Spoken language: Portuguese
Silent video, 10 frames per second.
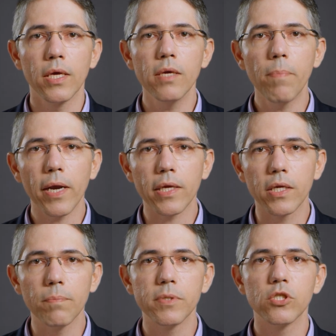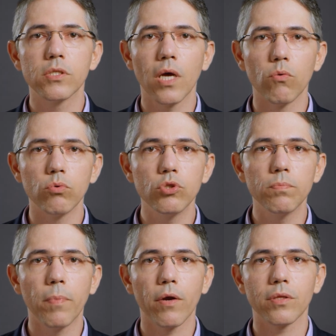e para equipes de saúde
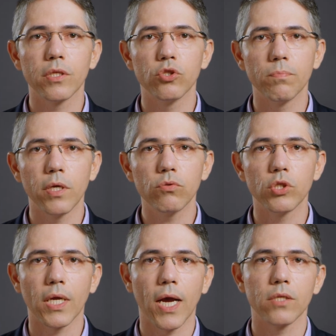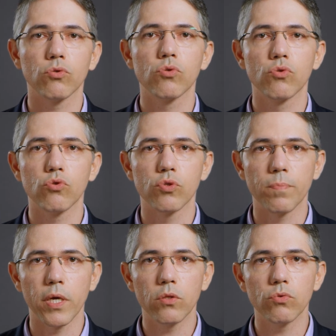para o atendimento de casos
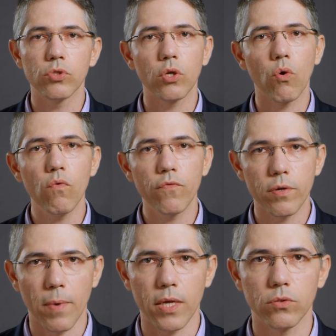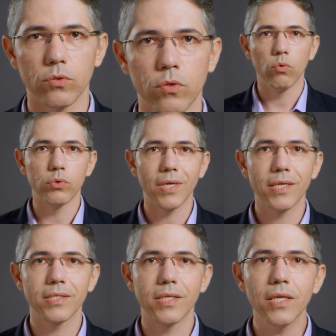suspeitos e confirmados.
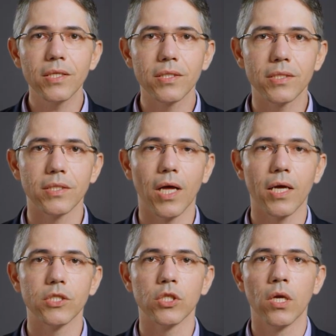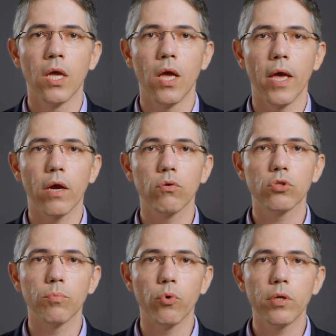Usar sem necessidade é
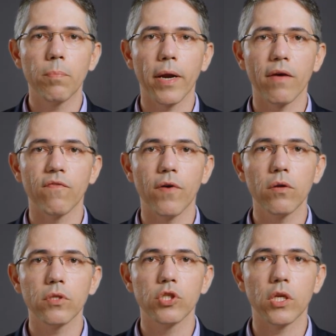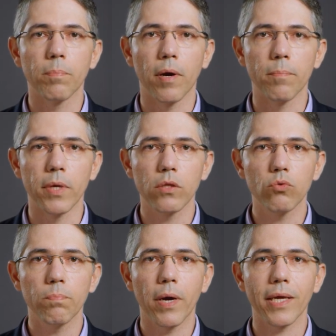contribuir para a falta de
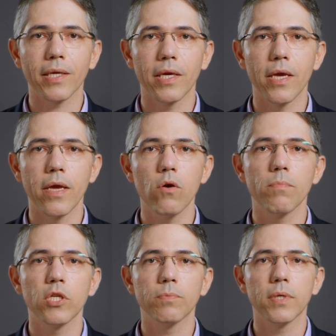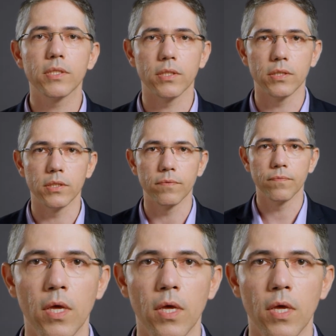equipamento para quem realmente precisa.